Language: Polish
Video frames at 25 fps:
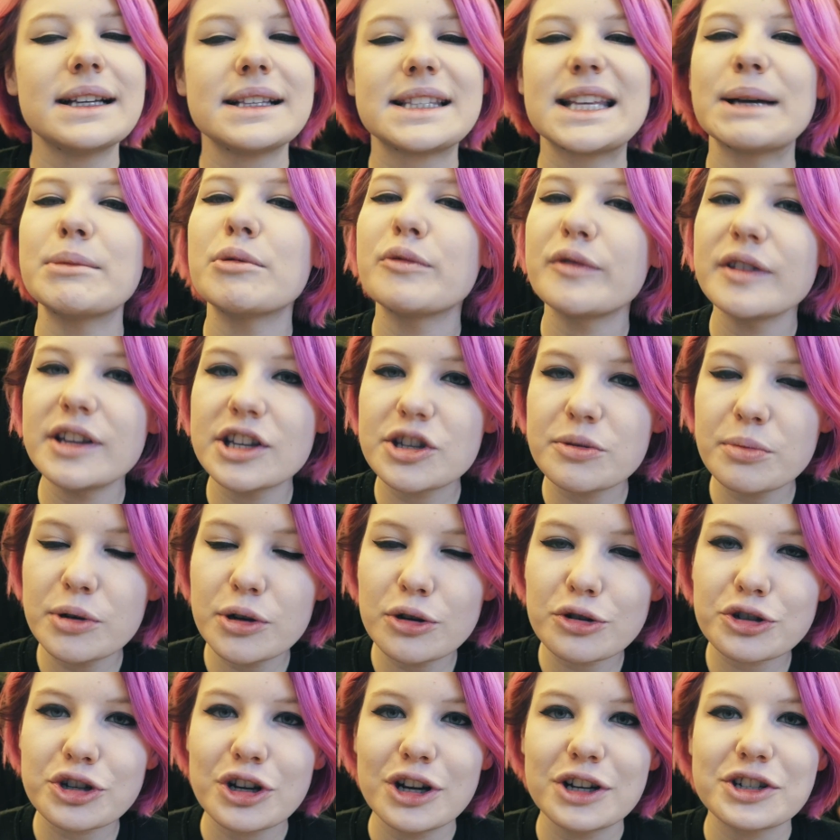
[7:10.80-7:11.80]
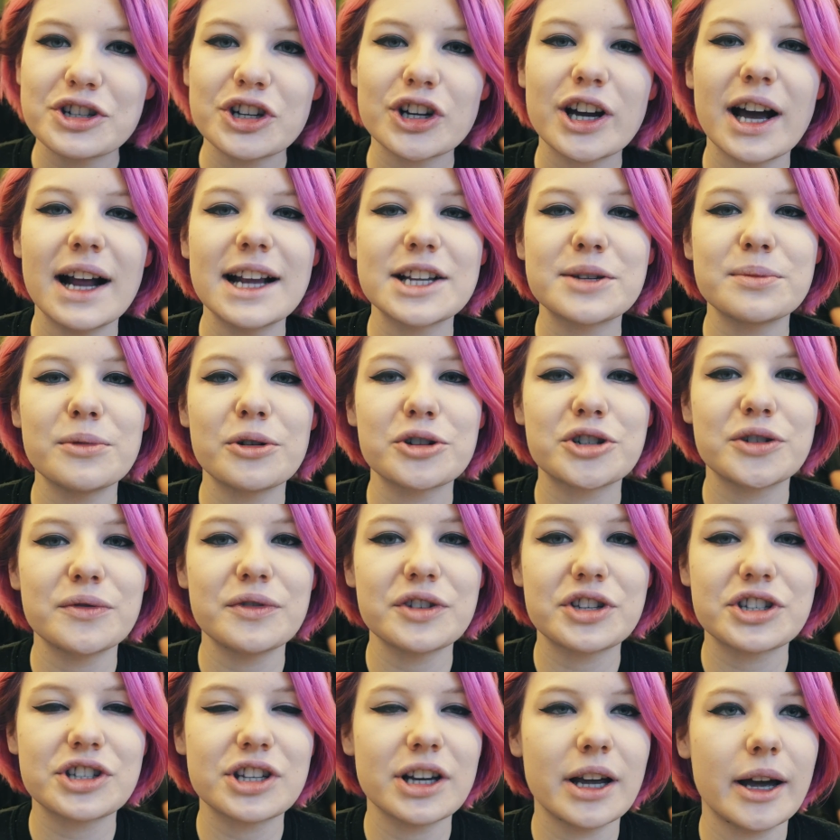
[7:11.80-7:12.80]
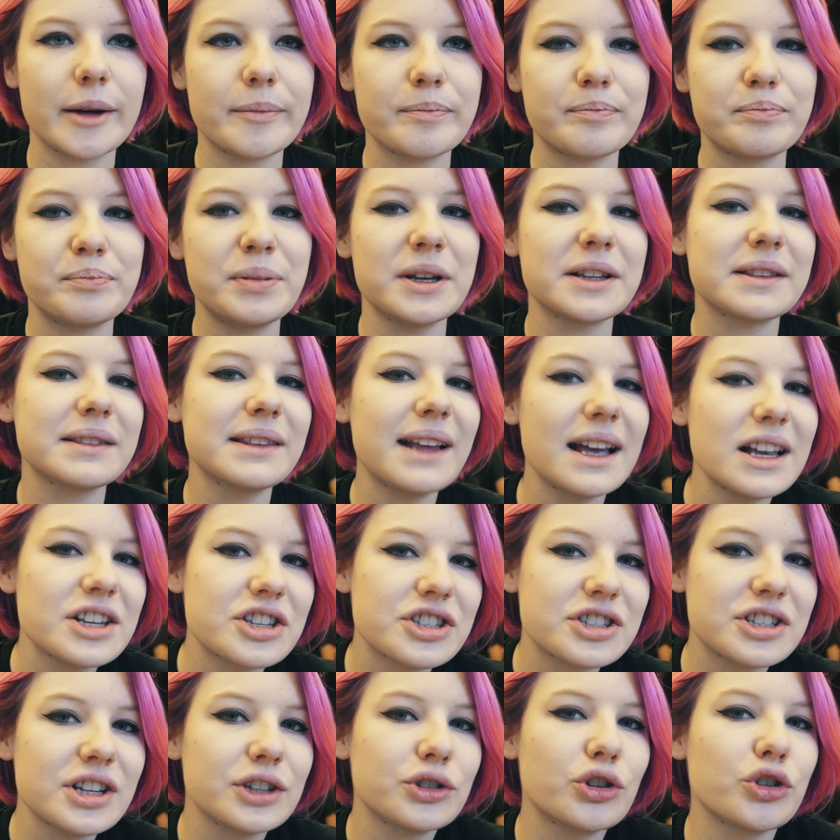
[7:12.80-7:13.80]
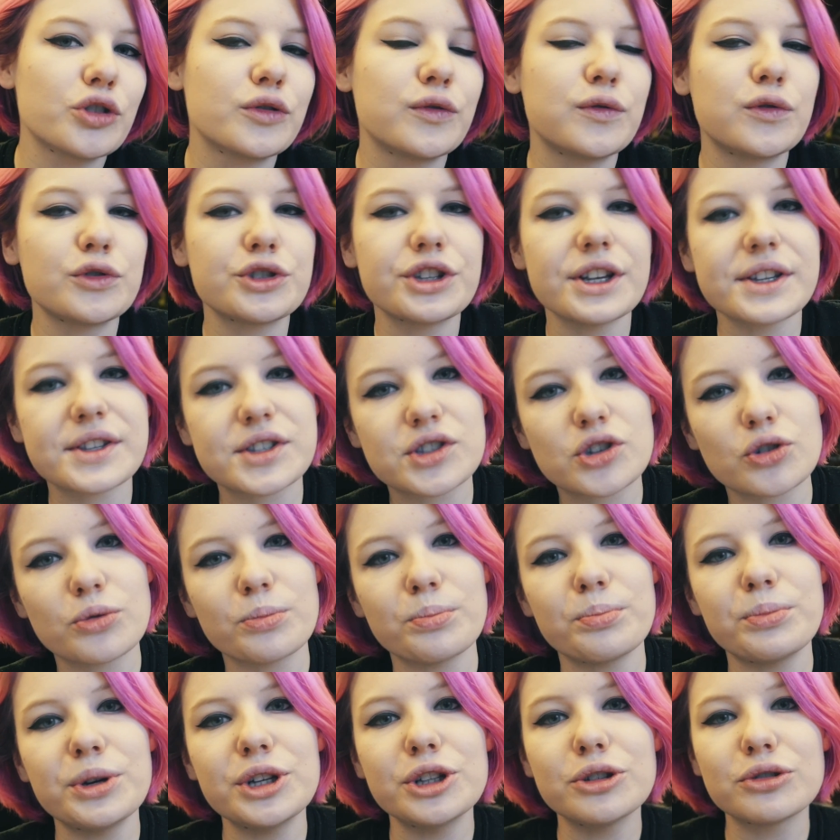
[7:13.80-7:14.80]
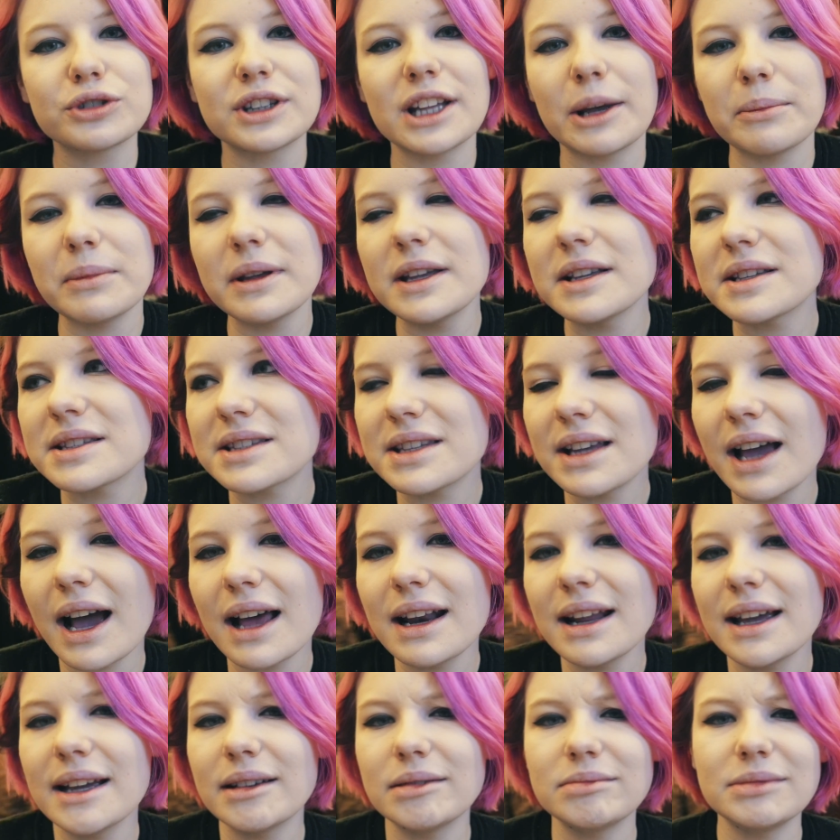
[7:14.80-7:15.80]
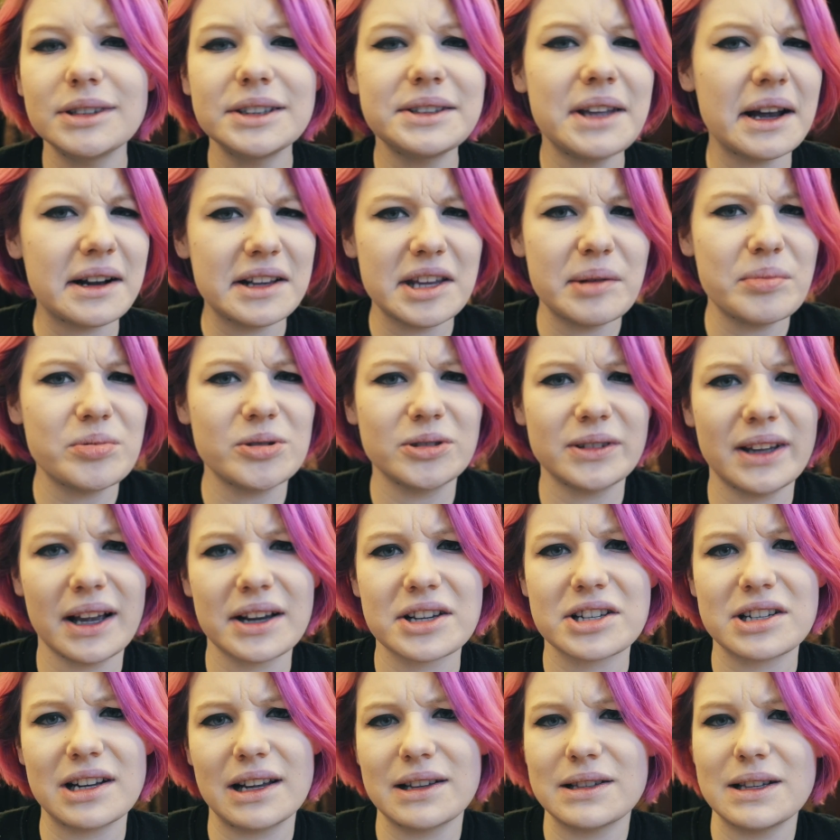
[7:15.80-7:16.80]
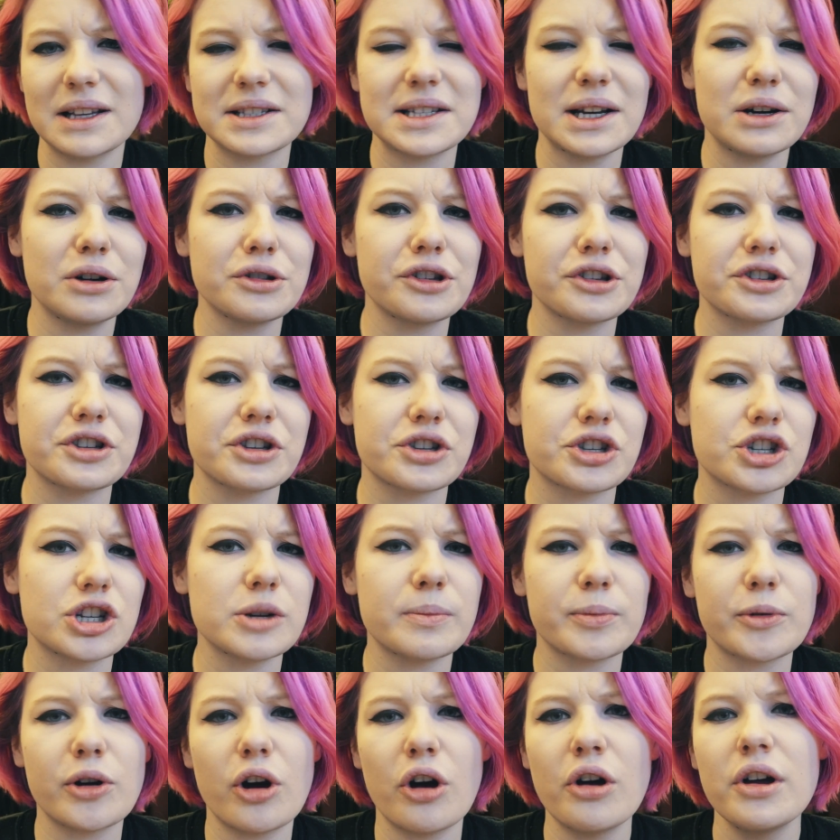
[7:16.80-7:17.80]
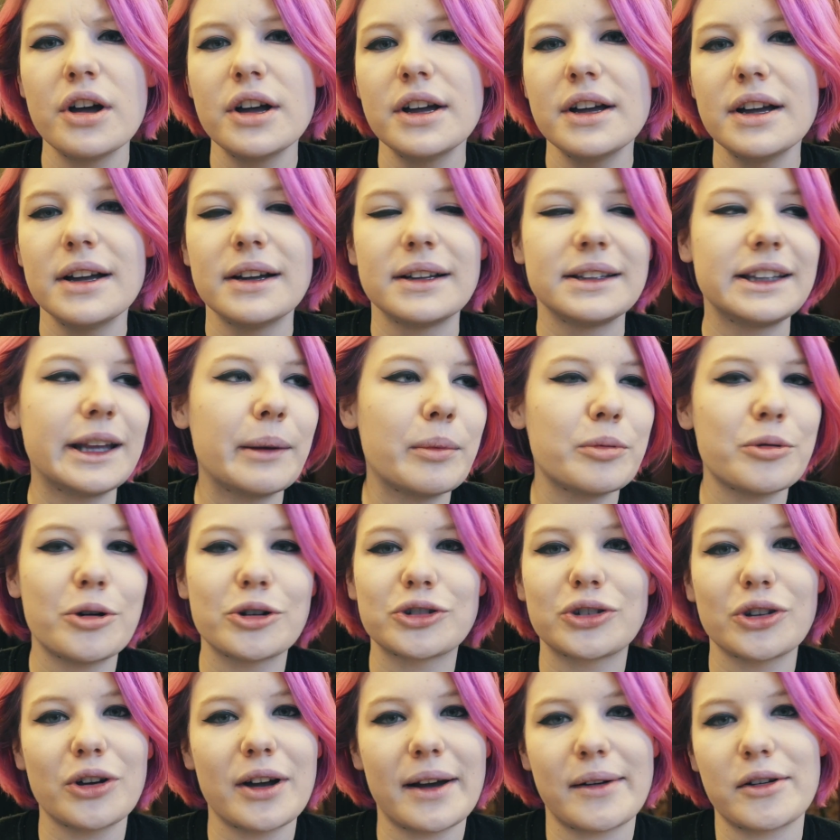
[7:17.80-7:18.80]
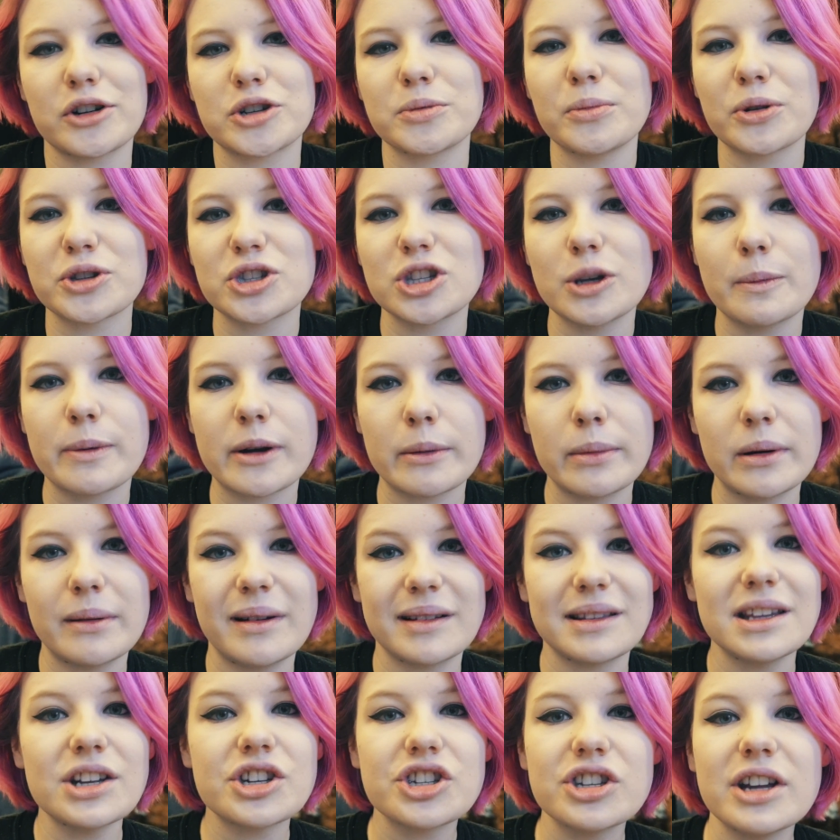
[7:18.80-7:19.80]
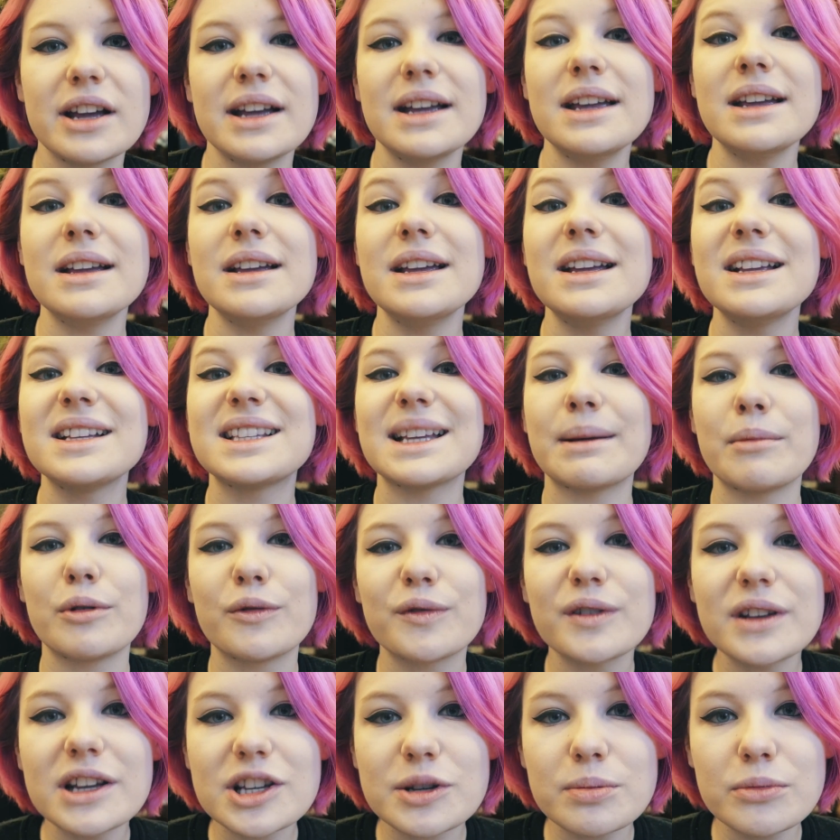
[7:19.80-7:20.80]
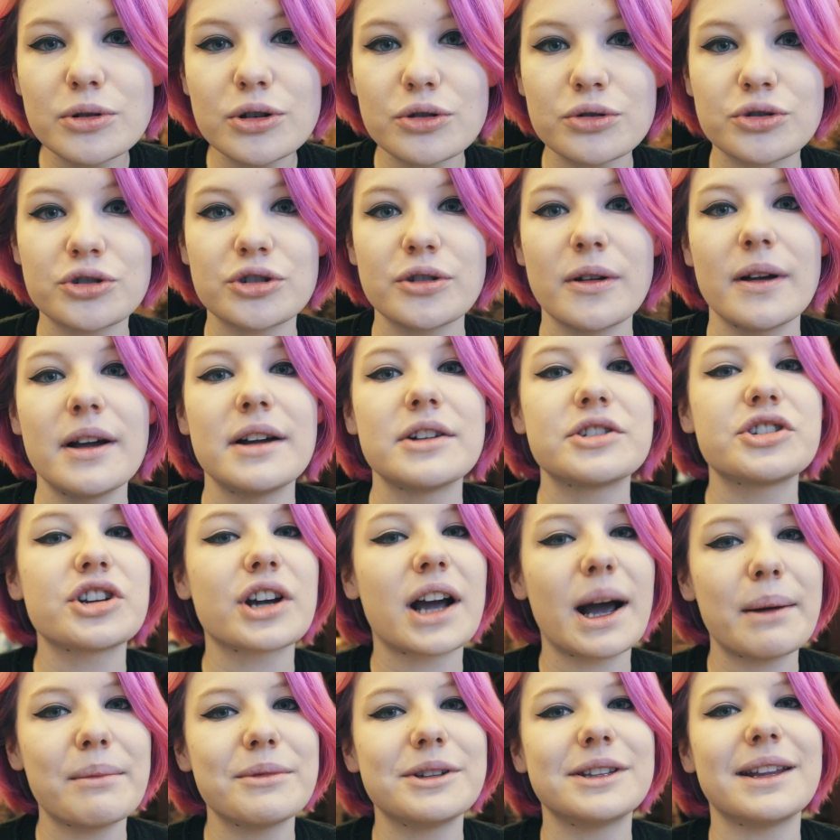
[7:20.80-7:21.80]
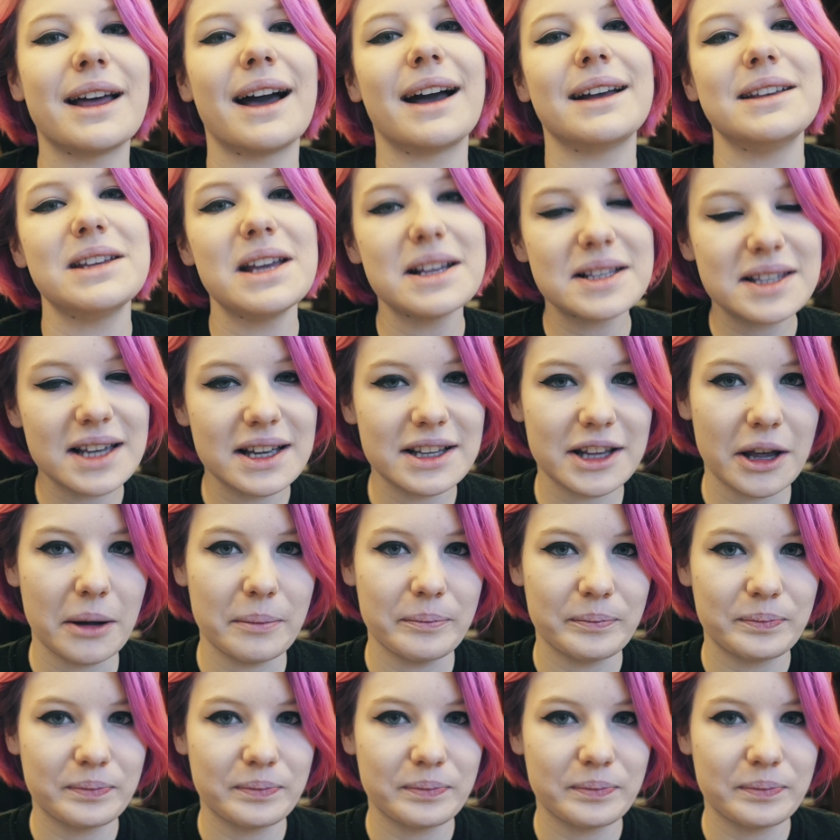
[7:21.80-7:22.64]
Zamówiliśmy już, czekaliśmy oczywiście 15 do 20 minut na miejsce, ale i tak nie było tak źle. Zaciało dosyć szybko, nie było to jakoś mocno problematyczne i zamówiliśmy już, czekamy na jedzenie.